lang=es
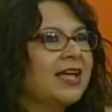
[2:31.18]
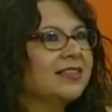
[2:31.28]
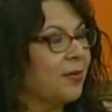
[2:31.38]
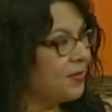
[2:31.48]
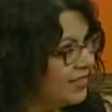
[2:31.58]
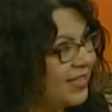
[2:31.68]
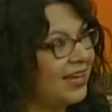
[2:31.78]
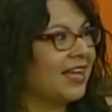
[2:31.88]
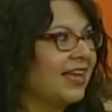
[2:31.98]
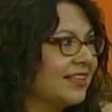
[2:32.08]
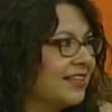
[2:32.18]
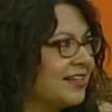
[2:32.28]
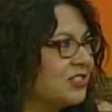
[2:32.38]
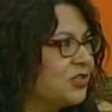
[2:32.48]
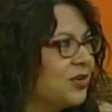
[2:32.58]
también tiene carácter
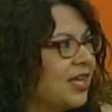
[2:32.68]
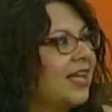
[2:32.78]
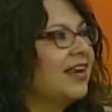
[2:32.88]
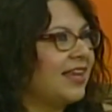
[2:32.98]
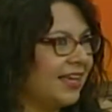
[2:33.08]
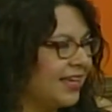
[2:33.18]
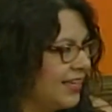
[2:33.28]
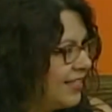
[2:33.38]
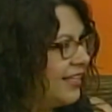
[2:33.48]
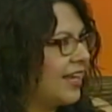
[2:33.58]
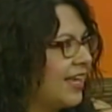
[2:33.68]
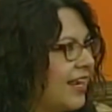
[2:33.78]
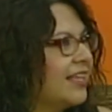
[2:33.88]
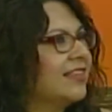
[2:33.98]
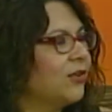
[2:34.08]
nacional, hay gente de
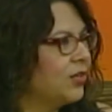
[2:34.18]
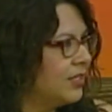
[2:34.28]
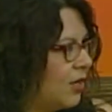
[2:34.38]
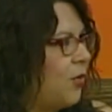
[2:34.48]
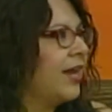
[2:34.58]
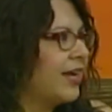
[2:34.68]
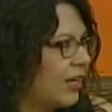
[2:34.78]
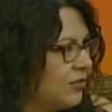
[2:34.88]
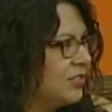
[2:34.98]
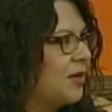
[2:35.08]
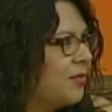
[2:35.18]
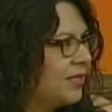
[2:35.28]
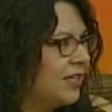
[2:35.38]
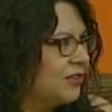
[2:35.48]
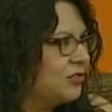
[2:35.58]
Querétaro, de Tijuana que nos está
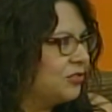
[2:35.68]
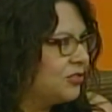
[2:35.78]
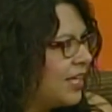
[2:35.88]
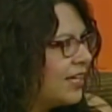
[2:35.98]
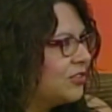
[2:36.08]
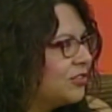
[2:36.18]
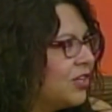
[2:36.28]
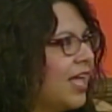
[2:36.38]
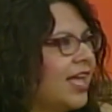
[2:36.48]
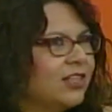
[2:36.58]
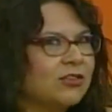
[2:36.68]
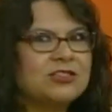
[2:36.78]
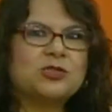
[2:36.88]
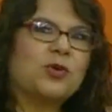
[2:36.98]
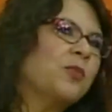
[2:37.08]
mandando sus textos.
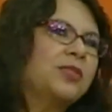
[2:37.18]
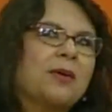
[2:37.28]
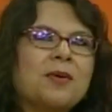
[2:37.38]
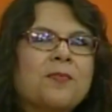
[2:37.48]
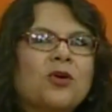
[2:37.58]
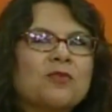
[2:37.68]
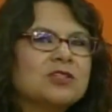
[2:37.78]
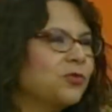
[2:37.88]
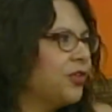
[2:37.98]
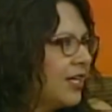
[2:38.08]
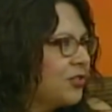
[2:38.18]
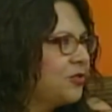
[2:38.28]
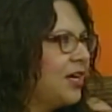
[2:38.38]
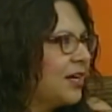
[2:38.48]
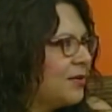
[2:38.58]
Entonces, bueno, también por lo mismo de que es
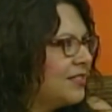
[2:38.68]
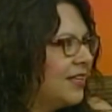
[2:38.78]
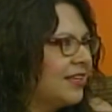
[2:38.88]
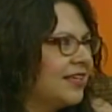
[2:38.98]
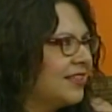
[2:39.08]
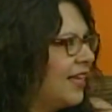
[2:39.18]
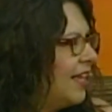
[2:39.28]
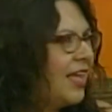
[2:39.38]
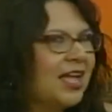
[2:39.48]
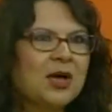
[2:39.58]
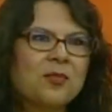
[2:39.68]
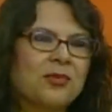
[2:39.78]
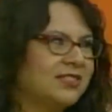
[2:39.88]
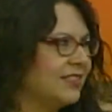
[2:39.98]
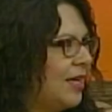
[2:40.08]
una revista digital,
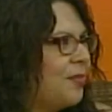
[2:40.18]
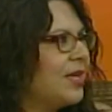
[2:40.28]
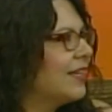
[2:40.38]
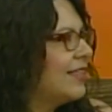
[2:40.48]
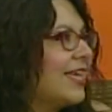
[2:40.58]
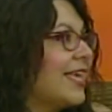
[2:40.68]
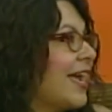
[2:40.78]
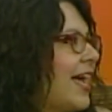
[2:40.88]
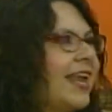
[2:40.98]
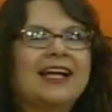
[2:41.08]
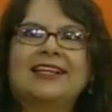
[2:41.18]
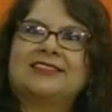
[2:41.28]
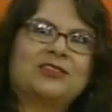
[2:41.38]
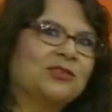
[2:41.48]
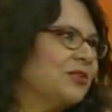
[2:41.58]
pues está abierta a llegar
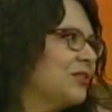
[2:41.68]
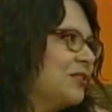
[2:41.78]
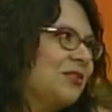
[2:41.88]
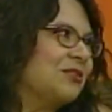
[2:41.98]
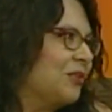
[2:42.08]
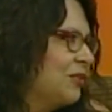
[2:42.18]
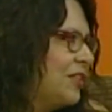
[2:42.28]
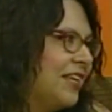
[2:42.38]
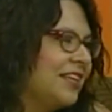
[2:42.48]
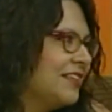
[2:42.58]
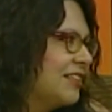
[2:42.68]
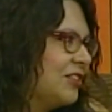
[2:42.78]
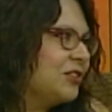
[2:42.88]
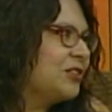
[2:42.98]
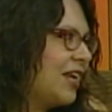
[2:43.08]
a todos los continentes, a
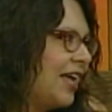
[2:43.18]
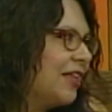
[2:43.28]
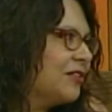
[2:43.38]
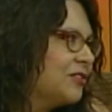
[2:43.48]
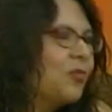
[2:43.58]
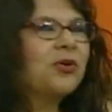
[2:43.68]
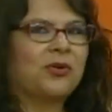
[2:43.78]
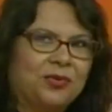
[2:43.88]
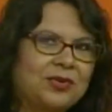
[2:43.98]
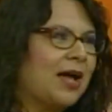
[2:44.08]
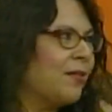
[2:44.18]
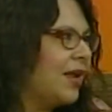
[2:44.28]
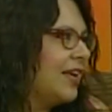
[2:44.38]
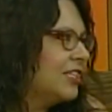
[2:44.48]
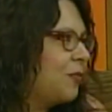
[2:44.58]
todos lados, ¿no? Bueno, de
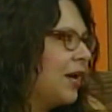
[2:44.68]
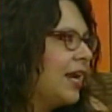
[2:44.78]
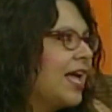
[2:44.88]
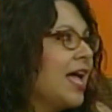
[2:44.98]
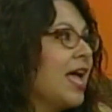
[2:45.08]
habla hispana.